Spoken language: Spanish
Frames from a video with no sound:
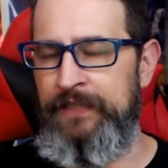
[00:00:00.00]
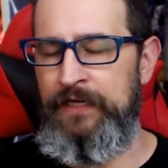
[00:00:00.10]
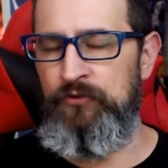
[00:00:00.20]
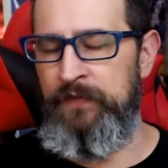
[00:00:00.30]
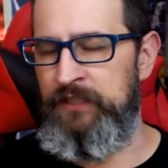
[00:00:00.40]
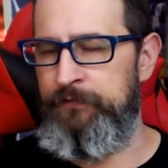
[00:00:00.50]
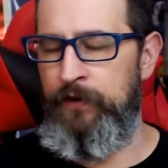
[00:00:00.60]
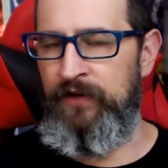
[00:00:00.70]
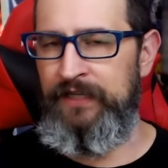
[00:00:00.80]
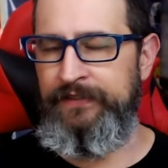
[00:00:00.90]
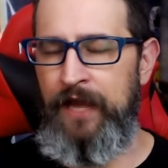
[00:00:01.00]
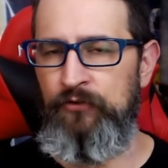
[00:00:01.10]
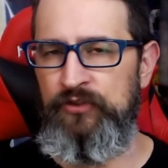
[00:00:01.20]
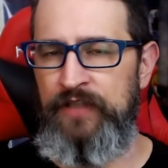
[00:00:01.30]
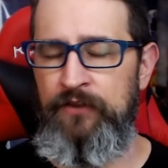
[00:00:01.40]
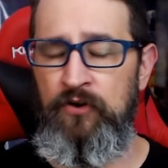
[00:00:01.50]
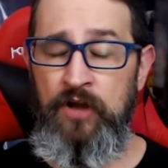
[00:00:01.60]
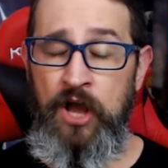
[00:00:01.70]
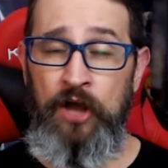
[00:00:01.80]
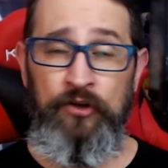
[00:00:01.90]
en este resumen, espero que les haya gustado.
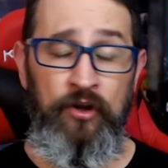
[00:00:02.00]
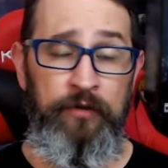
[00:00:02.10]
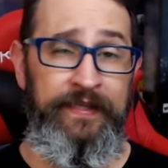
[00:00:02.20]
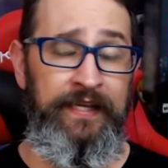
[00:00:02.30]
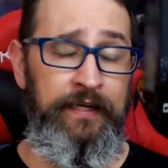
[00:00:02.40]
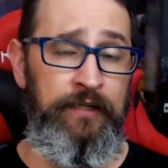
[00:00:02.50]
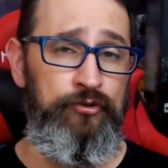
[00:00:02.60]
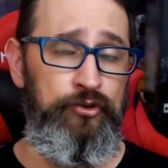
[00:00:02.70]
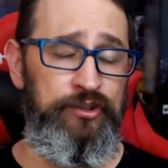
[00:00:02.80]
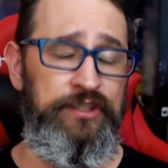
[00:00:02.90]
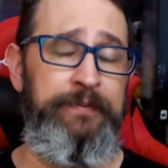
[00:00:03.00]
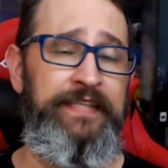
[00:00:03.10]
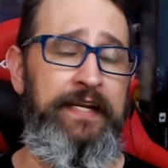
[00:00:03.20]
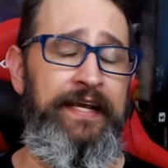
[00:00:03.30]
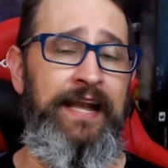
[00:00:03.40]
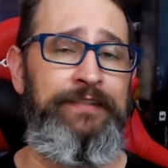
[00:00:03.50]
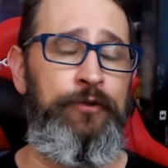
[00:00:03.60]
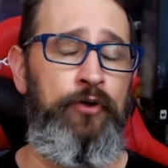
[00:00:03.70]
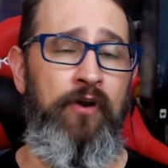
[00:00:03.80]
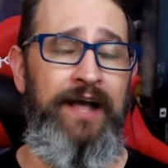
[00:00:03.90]
No olviden suscribirse al canal
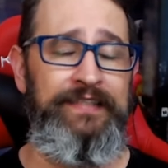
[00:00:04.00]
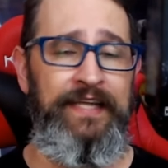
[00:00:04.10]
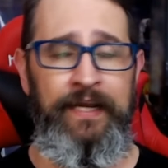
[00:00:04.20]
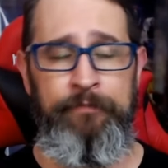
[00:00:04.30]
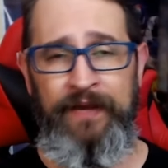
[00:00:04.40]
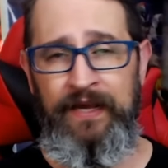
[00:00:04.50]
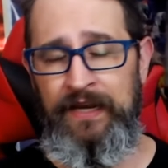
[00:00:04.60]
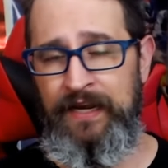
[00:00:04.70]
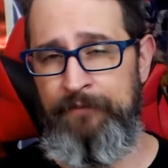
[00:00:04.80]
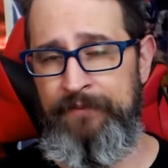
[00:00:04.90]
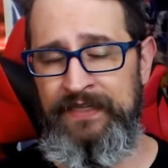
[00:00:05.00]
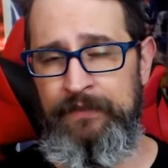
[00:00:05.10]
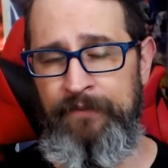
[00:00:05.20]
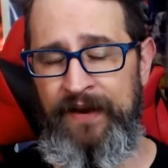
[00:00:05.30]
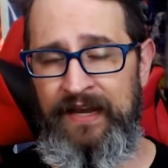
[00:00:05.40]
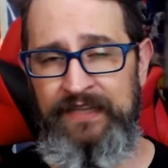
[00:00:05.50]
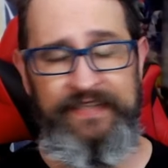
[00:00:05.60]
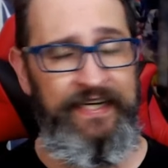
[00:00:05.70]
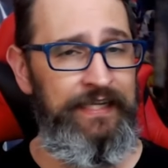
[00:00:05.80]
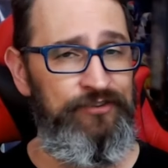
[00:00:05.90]
si aún no lo hacen y que picarle en la campanita para que les
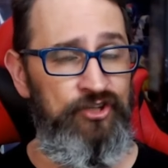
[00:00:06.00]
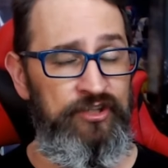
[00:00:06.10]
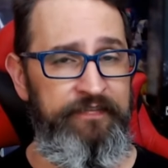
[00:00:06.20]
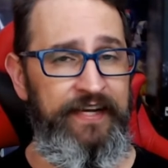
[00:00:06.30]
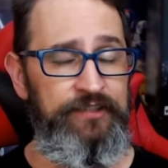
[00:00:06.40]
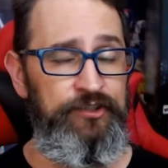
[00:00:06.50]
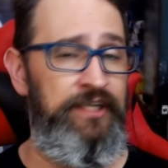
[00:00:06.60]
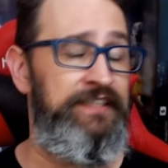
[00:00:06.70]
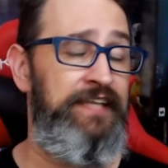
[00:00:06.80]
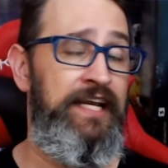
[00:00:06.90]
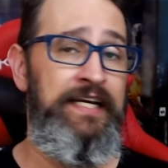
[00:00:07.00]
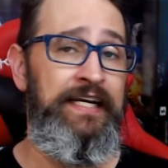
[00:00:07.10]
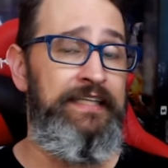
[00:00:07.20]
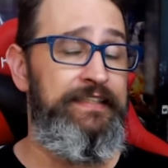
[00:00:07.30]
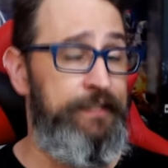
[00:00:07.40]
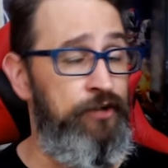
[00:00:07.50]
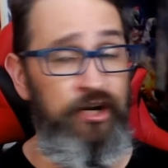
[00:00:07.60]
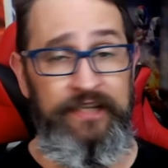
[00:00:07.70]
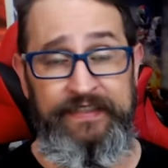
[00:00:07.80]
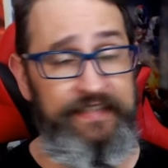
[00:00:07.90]
lleguen las notificaciones. Si
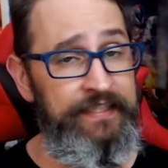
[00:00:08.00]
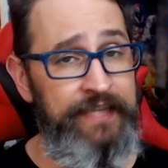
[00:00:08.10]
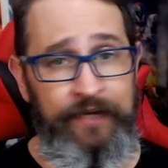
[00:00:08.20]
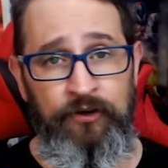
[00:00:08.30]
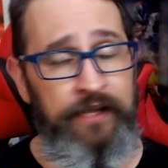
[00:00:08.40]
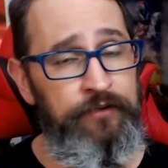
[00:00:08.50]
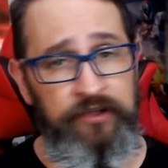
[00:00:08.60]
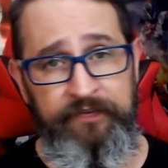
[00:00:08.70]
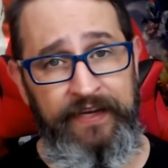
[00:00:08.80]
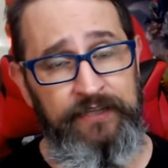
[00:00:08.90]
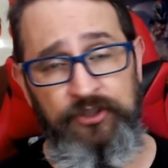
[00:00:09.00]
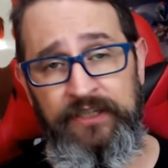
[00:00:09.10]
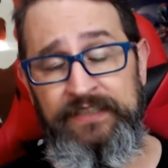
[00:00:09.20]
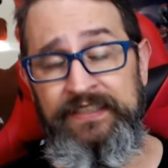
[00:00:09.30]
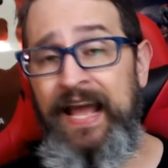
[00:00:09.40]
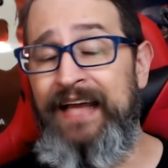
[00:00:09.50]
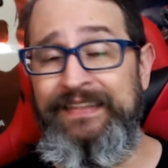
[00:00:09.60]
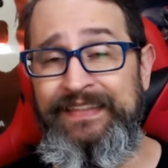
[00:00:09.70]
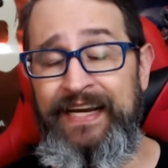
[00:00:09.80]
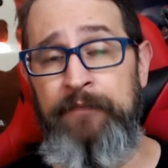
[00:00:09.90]
no les están llegando las notificaciones,
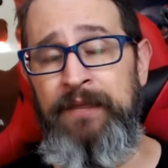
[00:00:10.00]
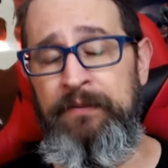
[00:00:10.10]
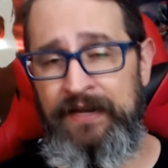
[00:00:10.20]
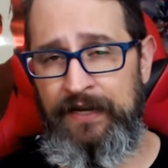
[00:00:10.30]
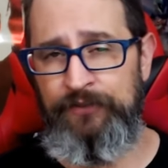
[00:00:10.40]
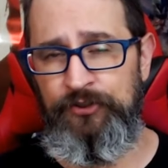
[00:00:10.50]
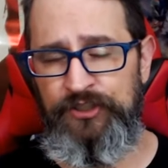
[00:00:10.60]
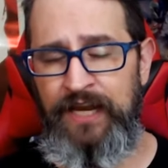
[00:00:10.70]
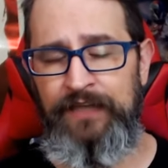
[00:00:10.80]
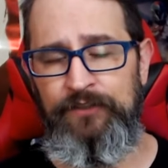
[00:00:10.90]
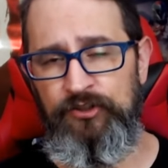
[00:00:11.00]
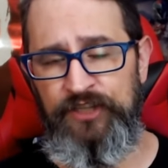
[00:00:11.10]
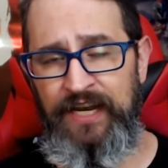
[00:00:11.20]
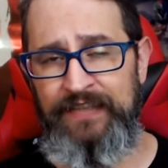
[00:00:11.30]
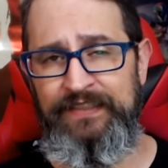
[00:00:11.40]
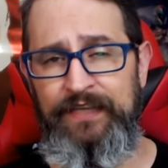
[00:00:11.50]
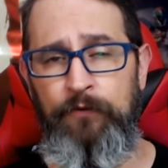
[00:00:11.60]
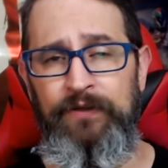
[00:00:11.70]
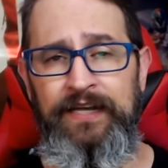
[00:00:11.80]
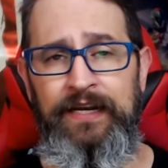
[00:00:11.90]
síganme en mis redes sociales. Los enlaces se
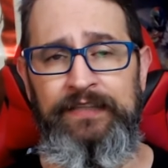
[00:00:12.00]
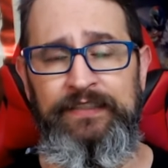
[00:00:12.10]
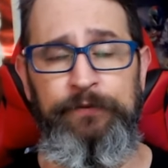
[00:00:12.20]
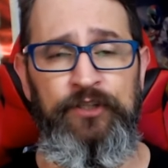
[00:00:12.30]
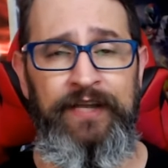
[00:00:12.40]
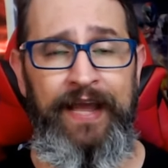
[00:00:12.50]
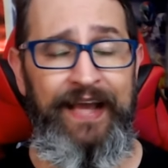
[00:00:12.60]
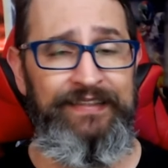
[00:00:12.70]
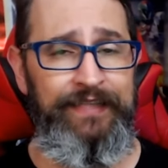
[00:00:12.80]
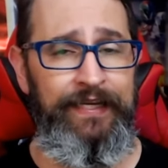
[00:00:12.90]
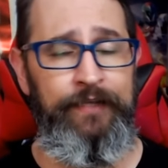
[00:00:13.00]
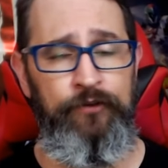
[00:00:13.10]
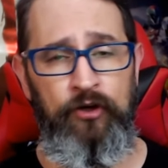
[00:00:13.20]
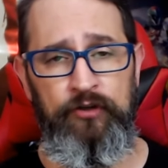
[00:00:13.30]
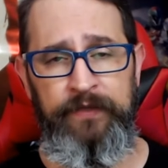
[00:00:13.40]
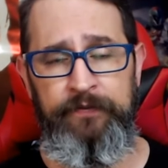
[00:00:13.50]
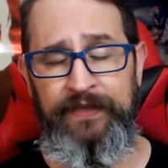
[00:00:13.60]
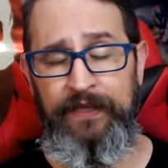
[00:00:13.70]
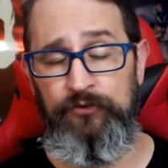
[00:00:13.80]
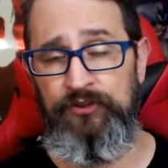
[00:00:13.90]
encuentran en la descripción de este y todos mis
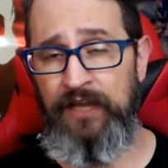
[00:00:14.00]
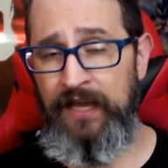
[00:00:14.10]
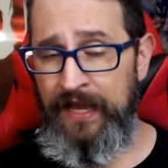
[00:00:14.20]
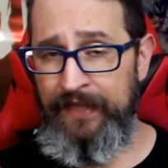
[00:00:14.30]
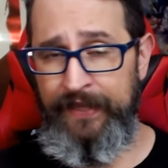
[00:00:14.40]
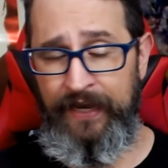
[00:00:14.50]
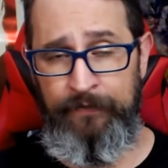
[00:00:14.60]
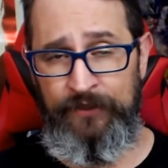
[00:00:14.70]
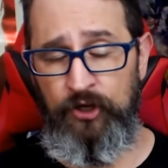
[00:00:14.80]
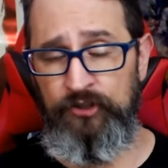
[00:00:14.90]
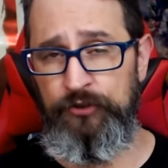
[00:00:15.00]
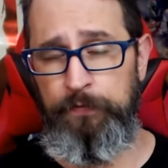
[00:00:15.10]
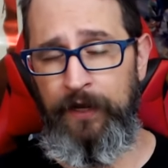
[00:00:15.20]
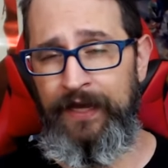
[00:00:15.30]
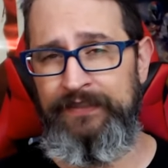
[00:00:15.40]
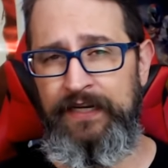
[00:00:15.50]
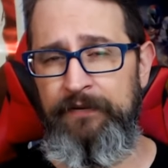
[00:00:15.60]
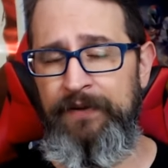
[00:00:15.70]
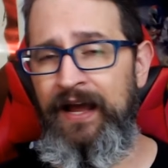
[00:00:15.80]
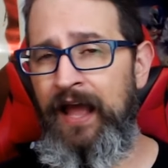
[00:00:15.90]
videos. Déjenme todos sus pulgares
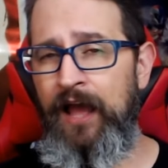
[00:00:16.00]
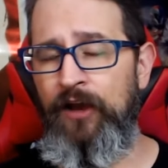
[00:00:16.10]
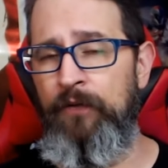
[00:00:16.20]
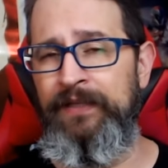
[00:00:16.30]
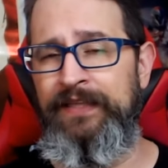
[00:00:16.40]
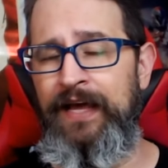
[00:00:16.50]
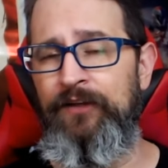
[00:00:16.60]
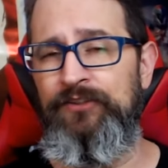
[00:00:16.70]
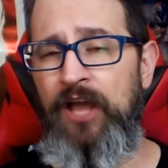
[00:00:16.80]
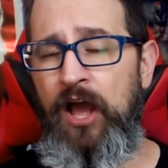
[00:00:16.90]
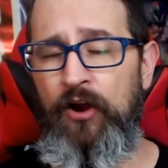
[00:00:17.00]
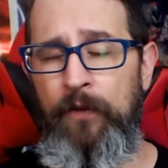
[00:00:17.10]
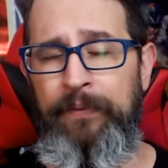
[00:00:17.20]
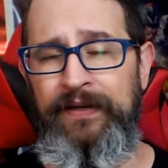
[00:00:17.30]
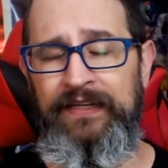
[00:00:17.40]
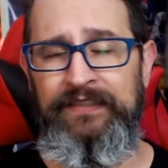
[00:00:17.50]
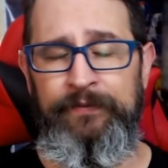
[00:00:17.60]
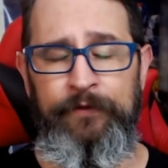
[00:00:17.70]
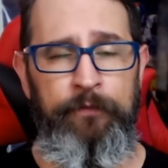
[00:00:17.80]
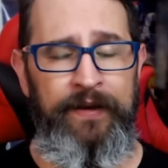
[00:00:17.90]
arriba, comentarios, compartan
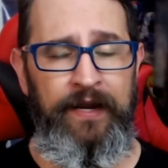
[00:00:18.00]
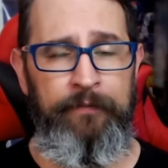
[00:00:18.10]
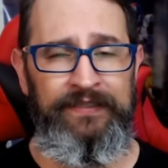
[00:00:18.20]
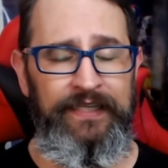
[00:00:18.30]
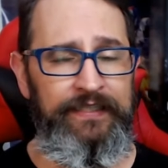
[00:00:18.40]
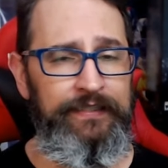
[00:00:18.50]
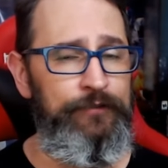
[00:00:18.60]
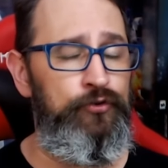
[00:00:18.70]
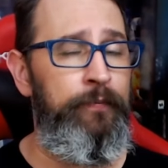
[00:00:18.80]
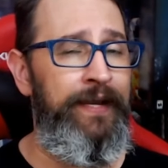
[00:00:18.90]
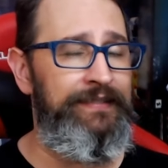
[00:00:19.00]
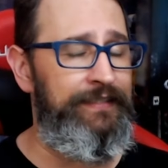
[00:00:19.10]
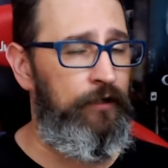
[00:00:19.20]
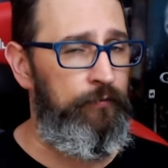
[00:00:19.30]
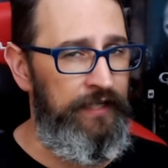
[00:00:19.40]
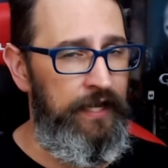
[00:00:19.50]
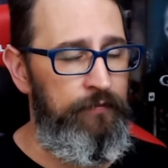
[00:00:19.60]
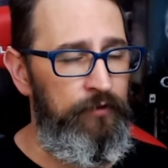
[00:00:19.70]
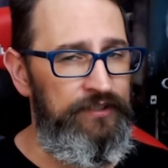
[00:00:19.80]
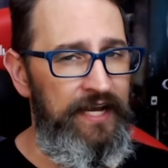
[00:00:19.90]
este video para que más gente se sume a esta comunidad
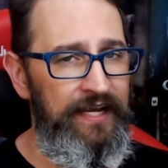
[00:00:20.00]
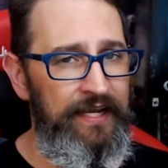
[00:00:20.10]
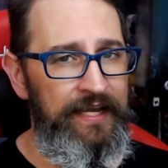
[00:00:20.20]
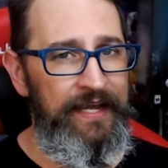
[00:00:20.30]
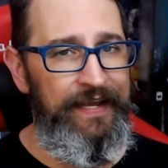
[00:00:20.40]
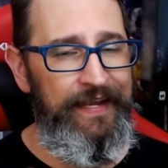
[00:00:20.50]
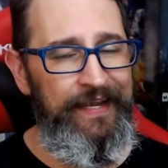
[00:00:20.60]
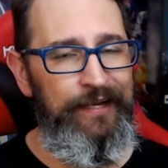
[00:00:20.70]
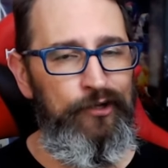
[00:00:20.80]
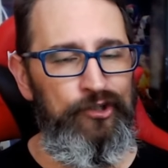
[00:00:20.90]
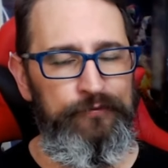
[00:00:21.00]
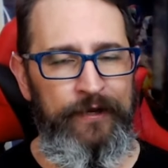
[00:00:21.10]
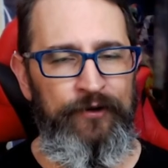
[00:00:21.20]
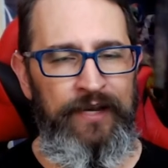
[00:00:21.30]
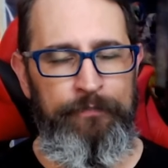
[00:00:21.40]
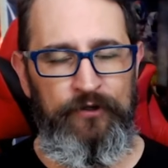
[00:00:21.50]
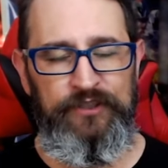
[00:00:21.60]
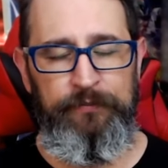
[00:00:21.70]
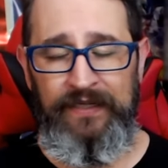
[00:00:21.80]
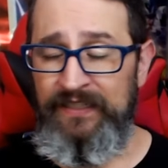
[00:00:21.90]
hermosa y los veo en la
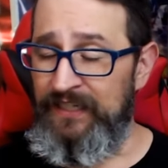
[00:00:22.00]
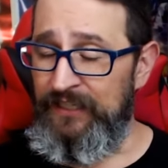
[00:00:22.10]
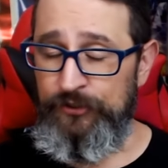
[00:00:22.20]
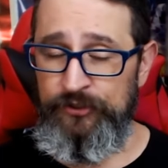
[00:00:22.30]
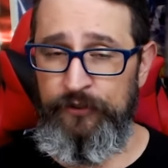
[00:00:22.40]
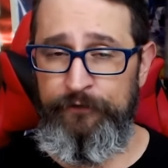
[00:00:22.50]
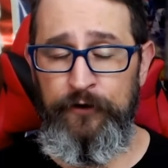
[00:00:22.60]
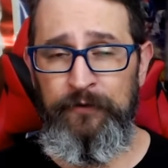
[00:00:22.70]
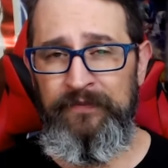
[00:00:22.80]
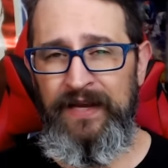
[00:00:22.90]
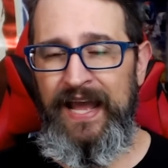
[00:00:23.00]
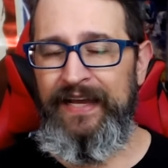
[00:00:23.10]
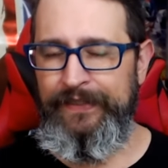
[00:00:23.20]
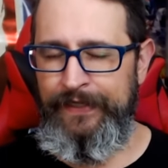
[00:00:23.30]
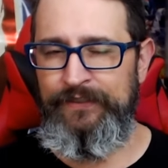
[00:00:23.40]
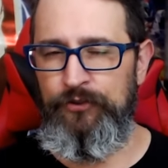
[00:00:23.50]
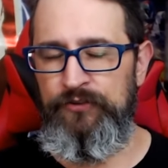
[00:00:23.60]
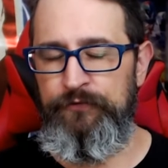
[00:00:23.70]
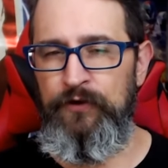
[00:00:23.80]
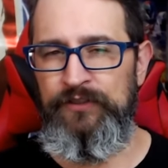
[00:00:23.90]
próxima. Yo soy Fru y
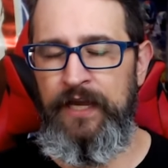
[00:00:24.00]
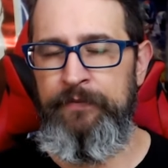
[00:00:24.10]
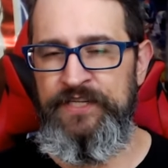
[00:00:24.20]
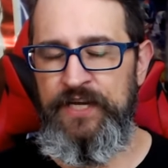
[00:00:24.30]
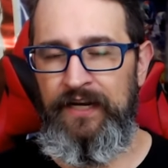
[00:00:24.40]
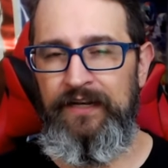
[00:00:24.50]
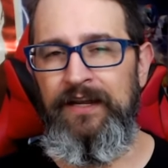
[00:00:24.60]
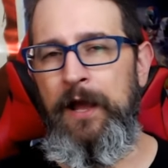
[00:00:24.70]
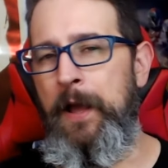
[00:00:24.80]
esto es Fru's Gaming Channel.